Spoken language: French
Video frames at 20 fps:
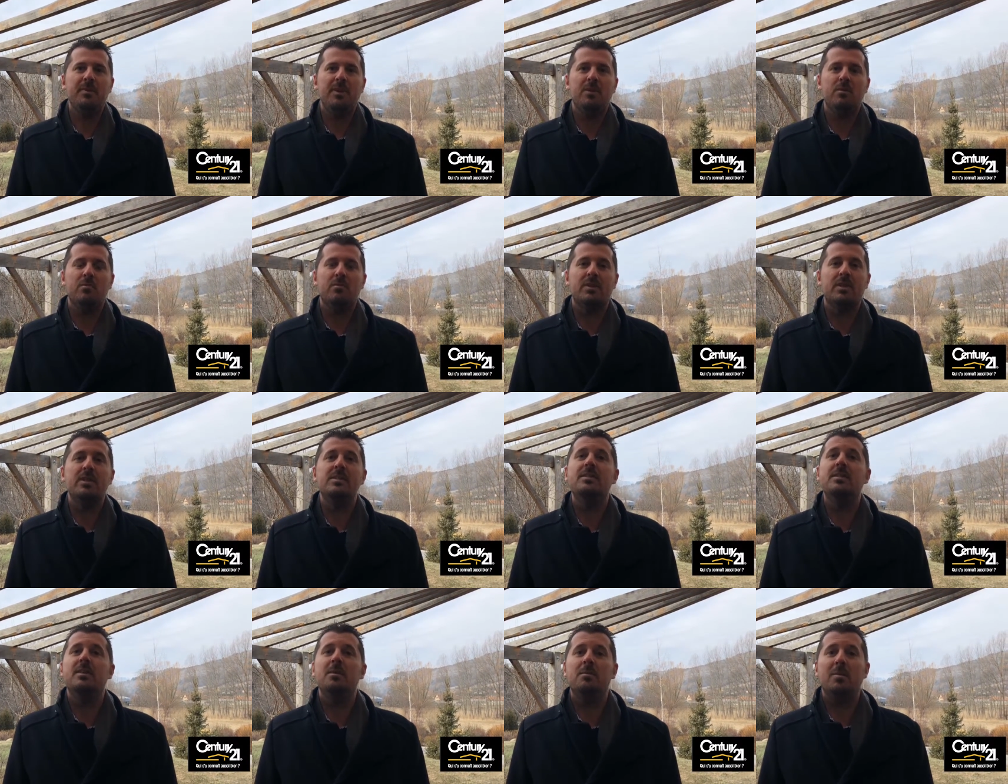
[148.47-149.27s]
Donc
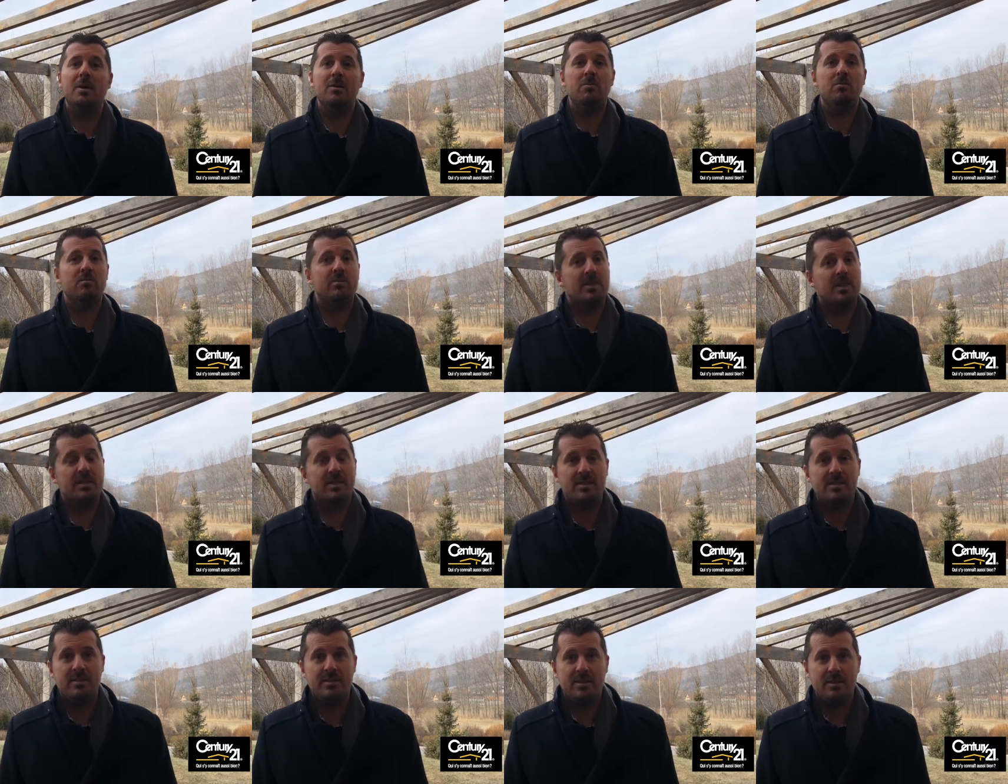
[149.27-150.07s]
n'hésitez pas à nous
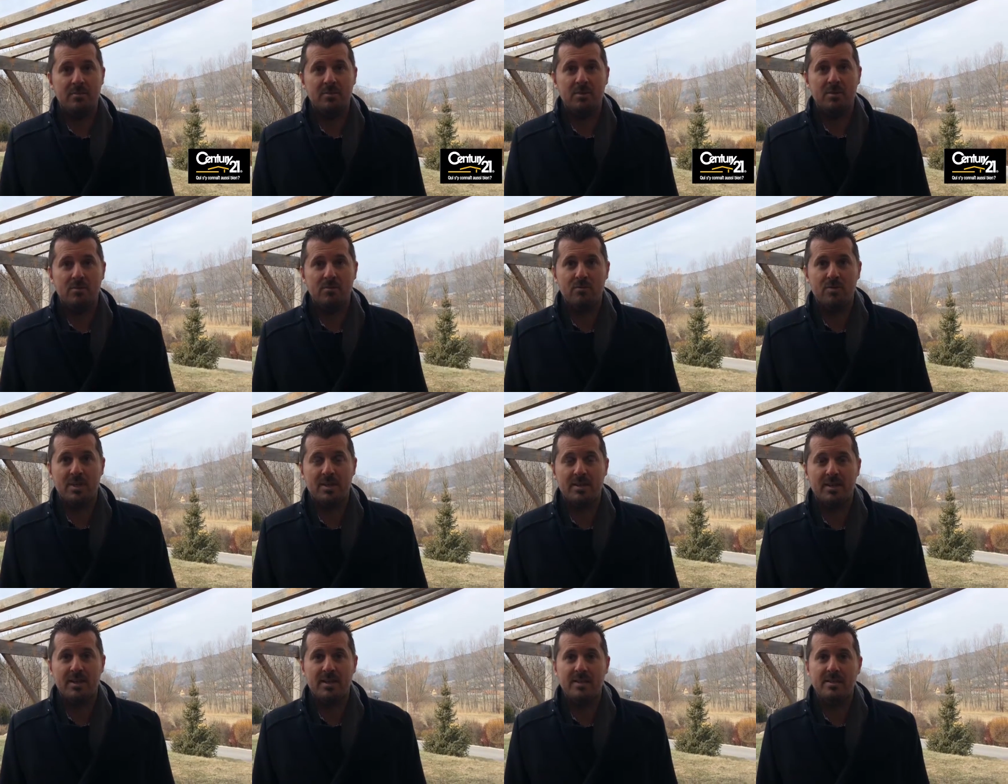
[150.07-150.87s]
contacter si cette maison vous
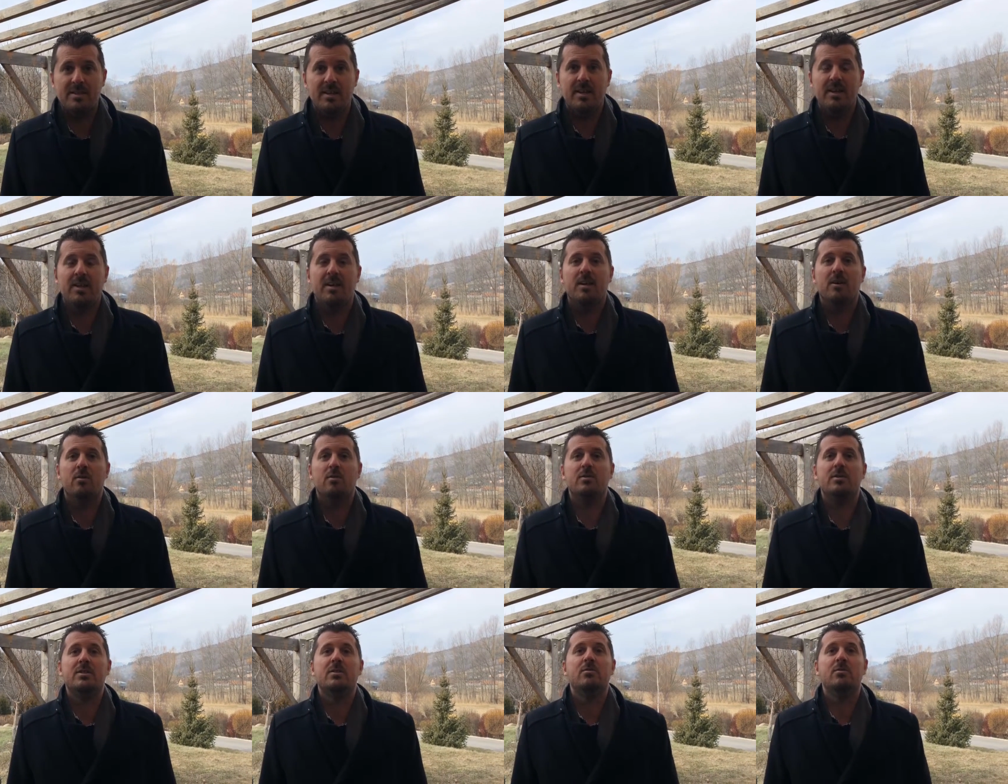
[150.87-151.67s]
intéresse
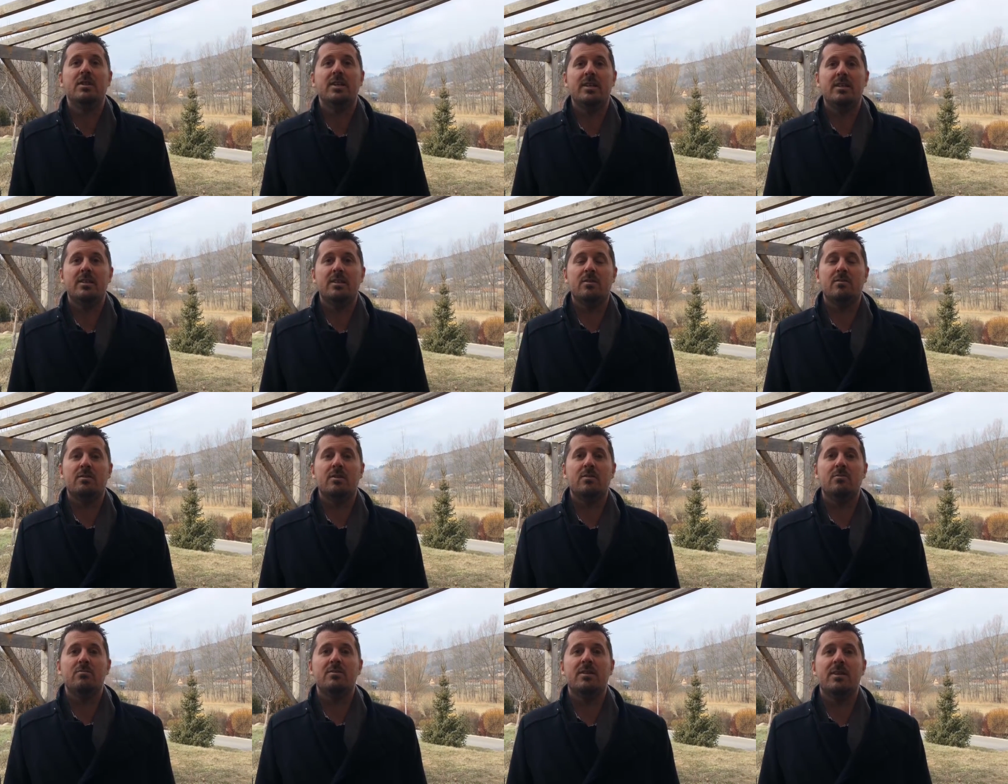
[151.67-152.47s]
au 04
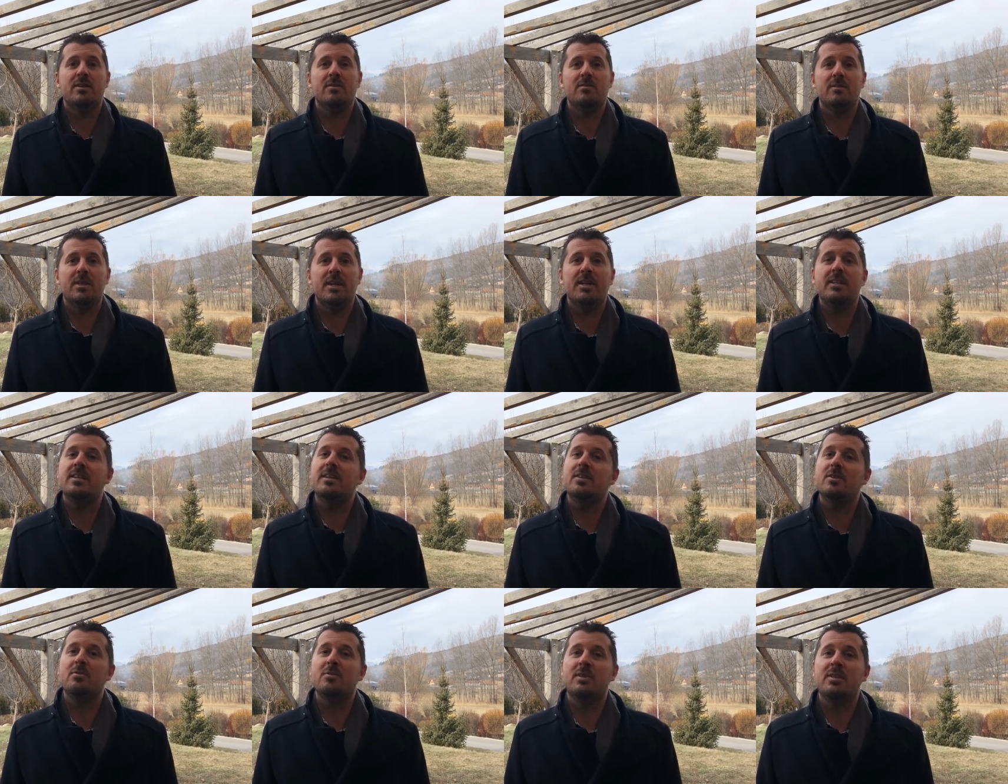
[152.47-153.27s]
92 54
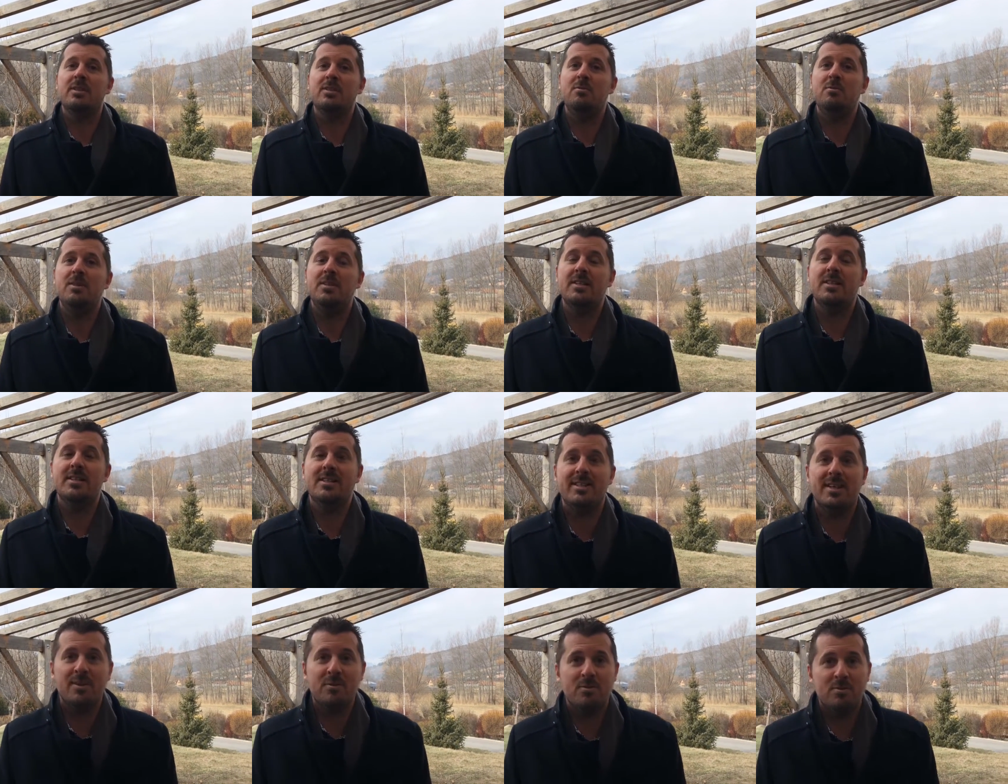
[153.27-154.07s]
98
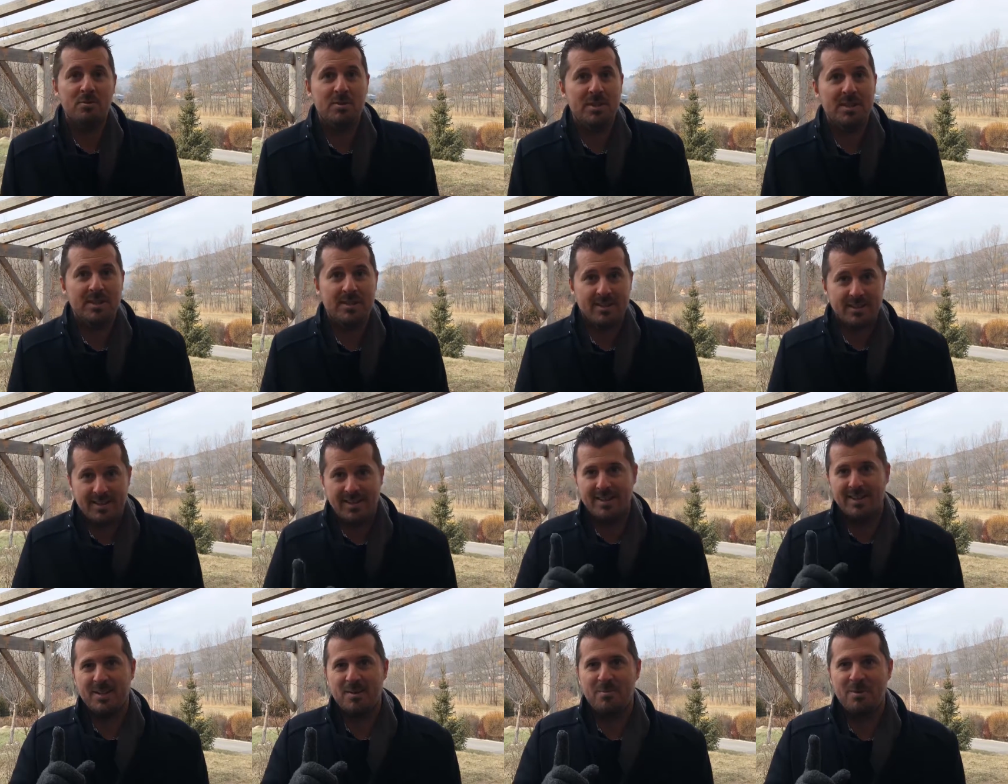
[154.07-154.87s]
58.
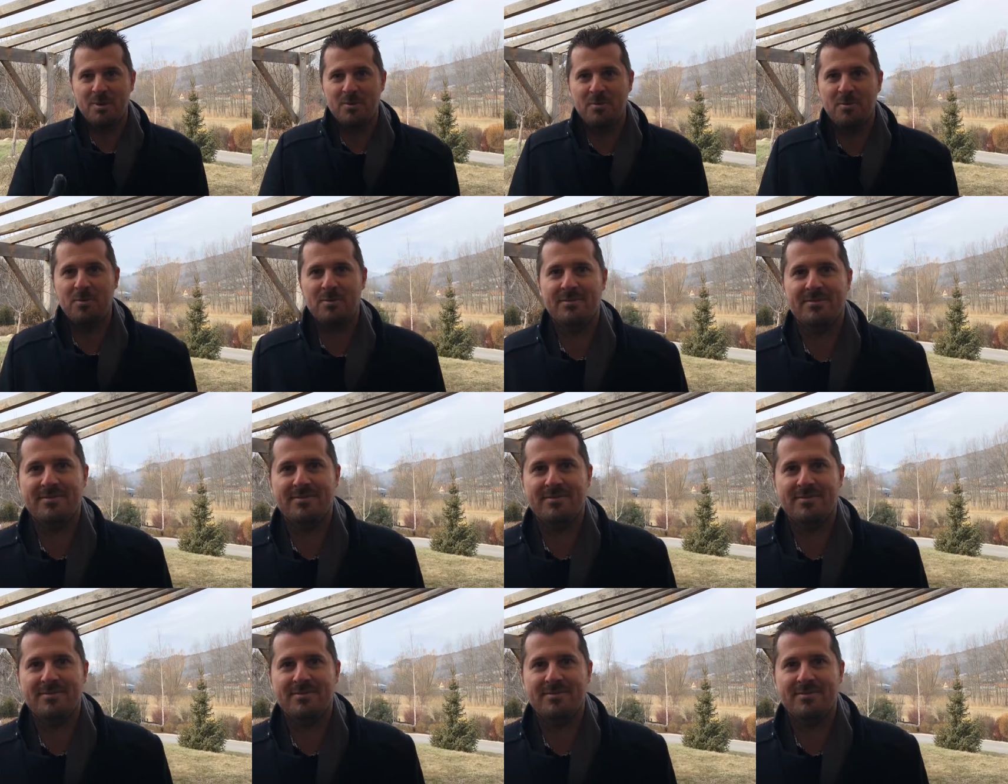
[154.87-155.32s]
À très bientôt.